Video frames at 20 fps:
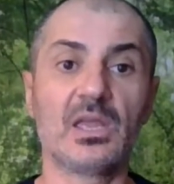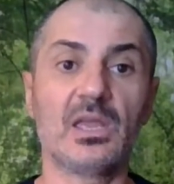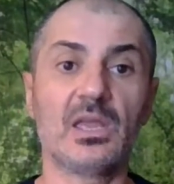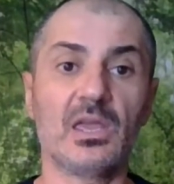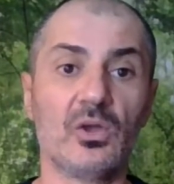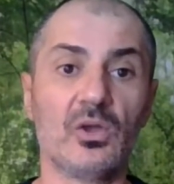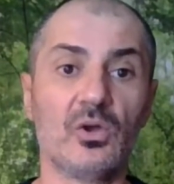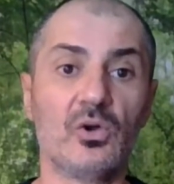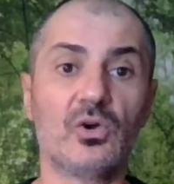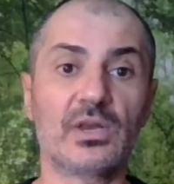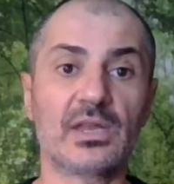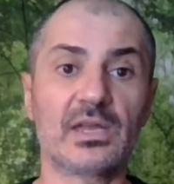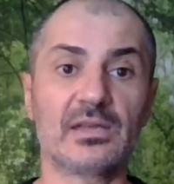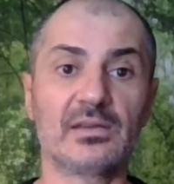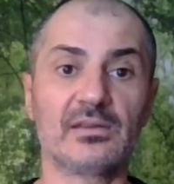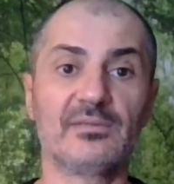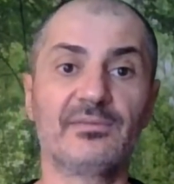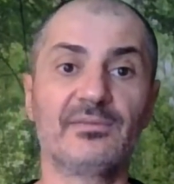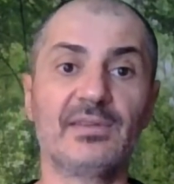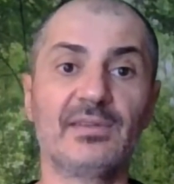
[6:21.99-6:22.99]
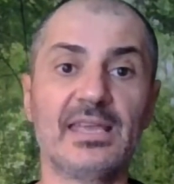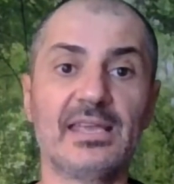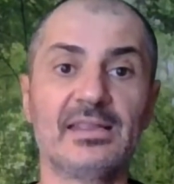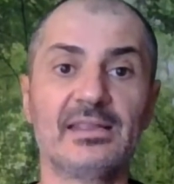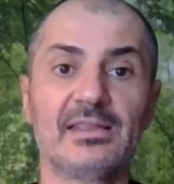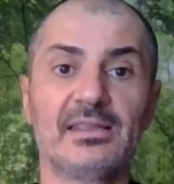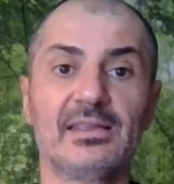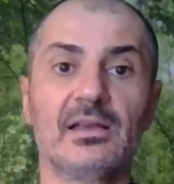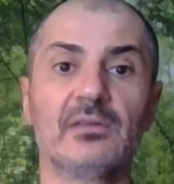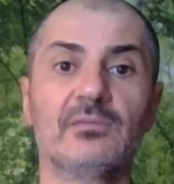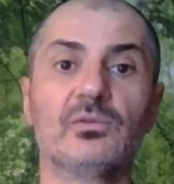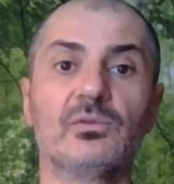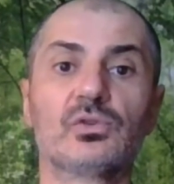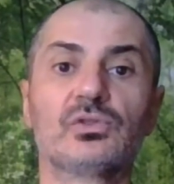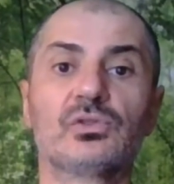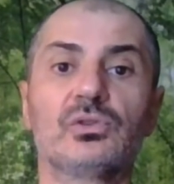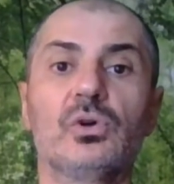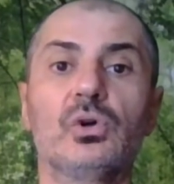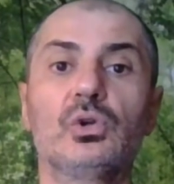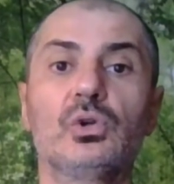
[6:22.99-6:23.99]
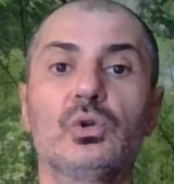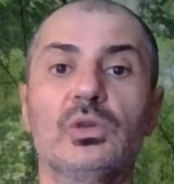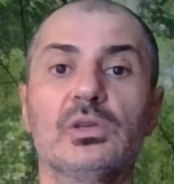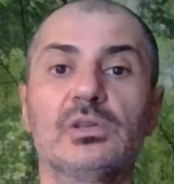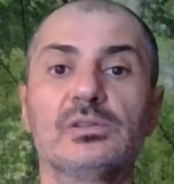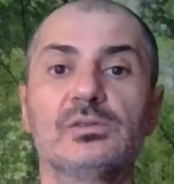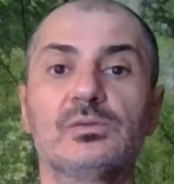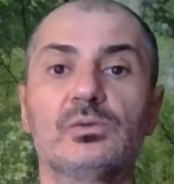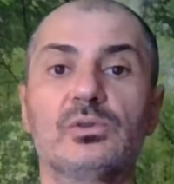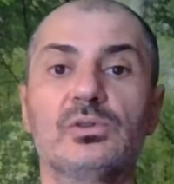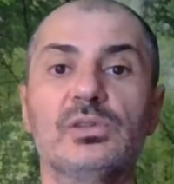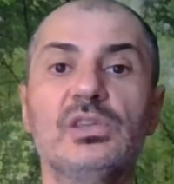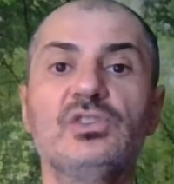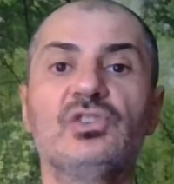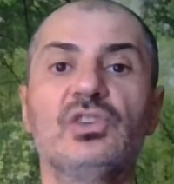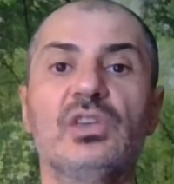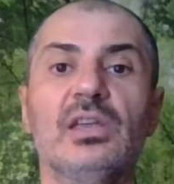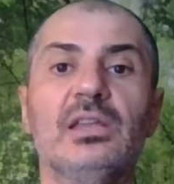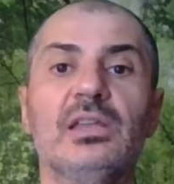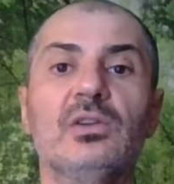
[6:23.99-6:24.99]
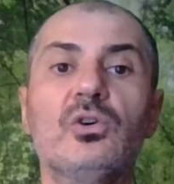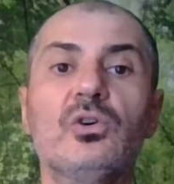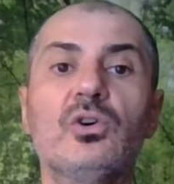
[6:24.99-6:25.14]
e ora riflette al vostro occhio l'azzurro dei cieli,